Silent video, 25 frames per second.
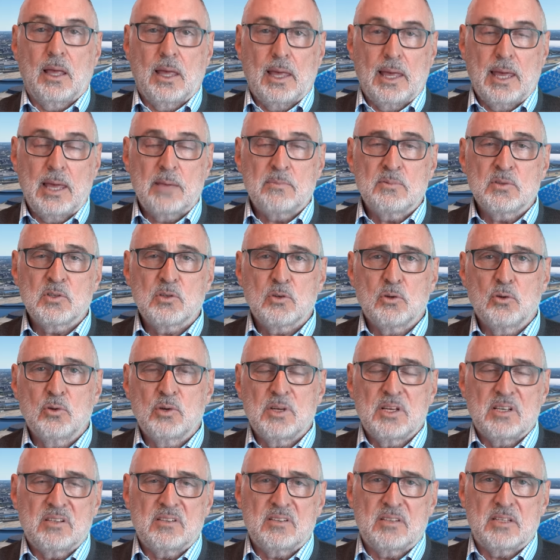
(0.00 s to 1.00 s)
Ebenso
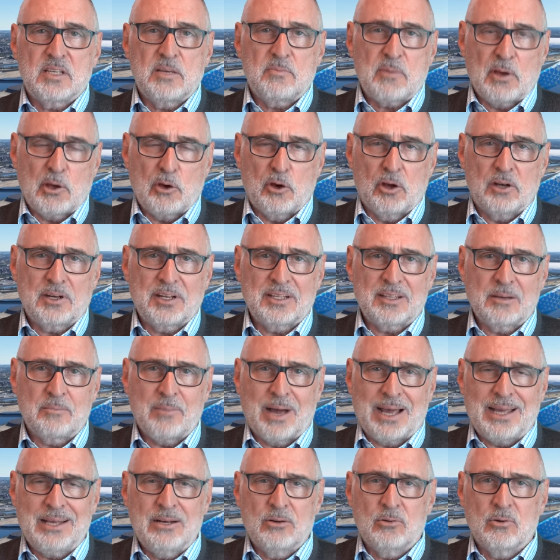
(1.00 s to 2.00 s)
ist die Behörde der
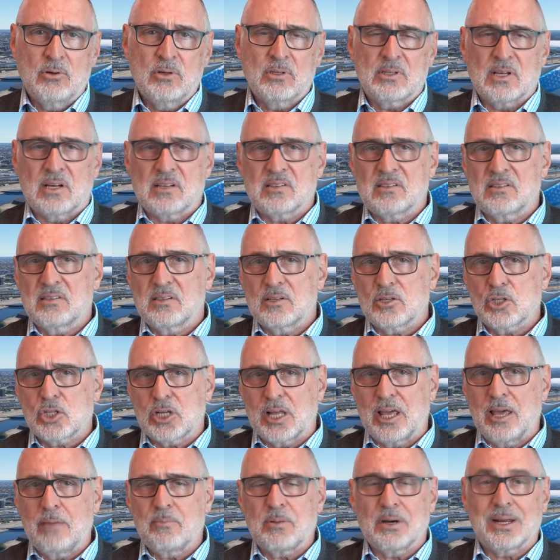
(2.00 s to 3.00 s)
Meinung, dass
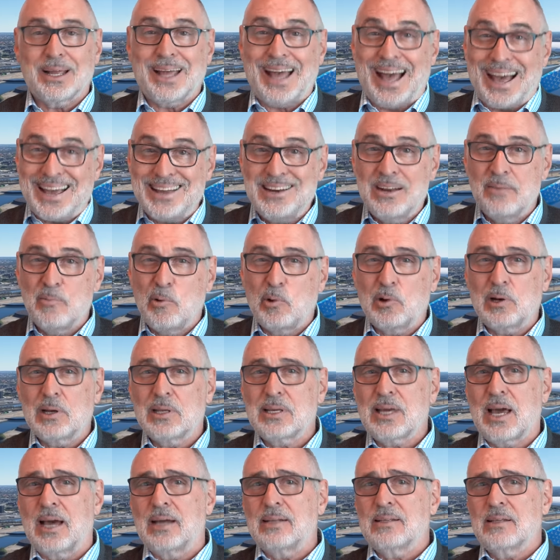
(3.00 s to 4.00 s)
Steber keine
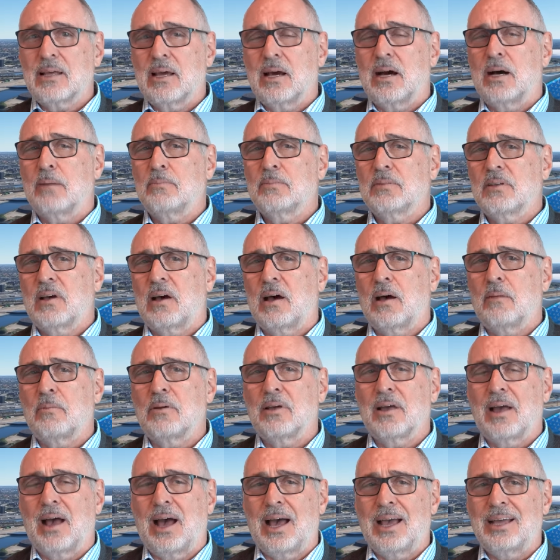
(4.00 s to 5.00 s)
Möglichkeit gehabt
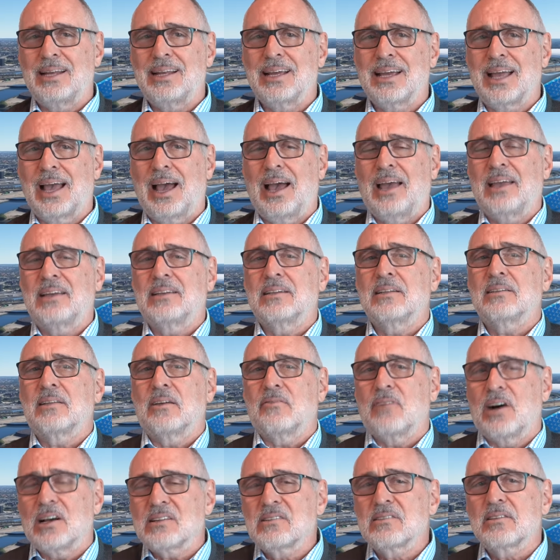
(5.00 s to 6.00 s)
habe, eine
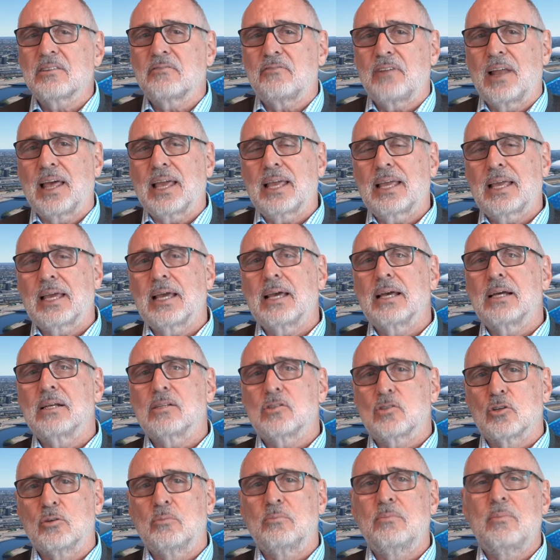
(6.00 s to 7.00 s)
geeignete Wasserfläche
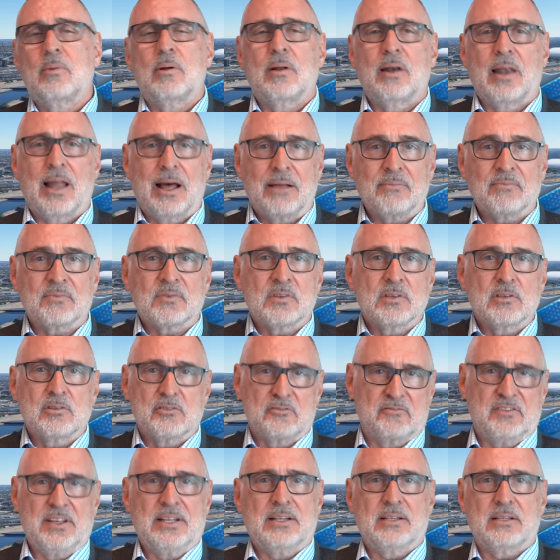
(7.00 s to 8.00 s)
zum Landen
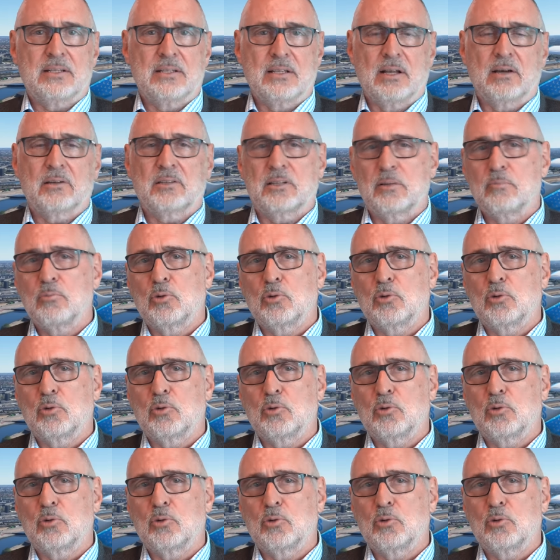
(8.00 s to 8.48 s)
zu finden nach dem